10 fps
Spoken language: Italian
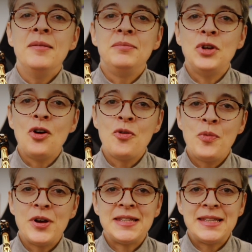Mi
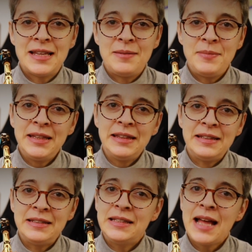occupo
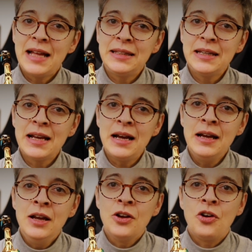essenzialmente di didattica,
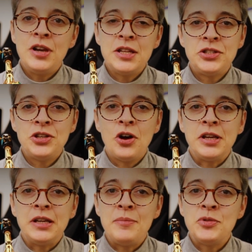con
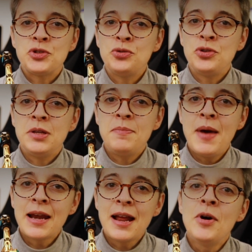lezioni nel mio studio di
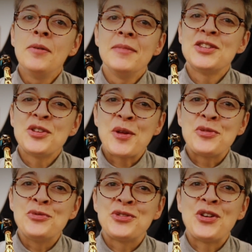Bergamo e
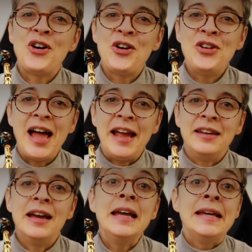soprattutto
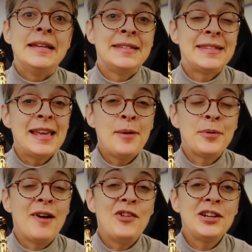online. Se è la
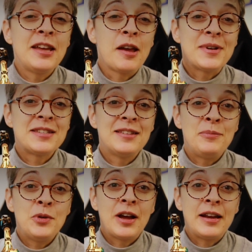prima volta che passi
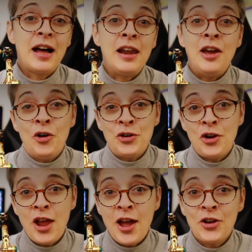dal mio canale o
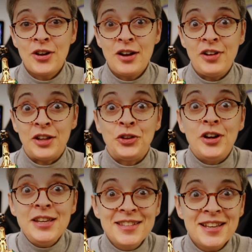non l'hai ancora
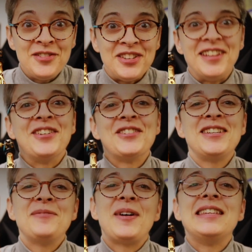fatto, iscriviti
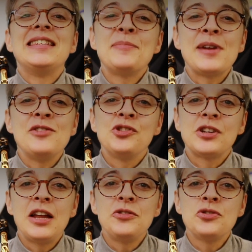così rimani sempre
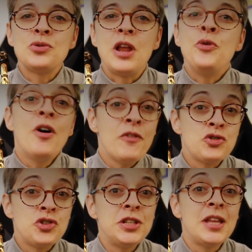aggiornato sulle nuove
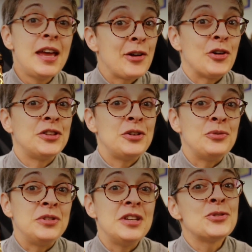uscite e
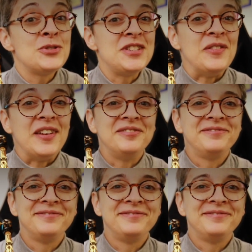contenuti esclusivi.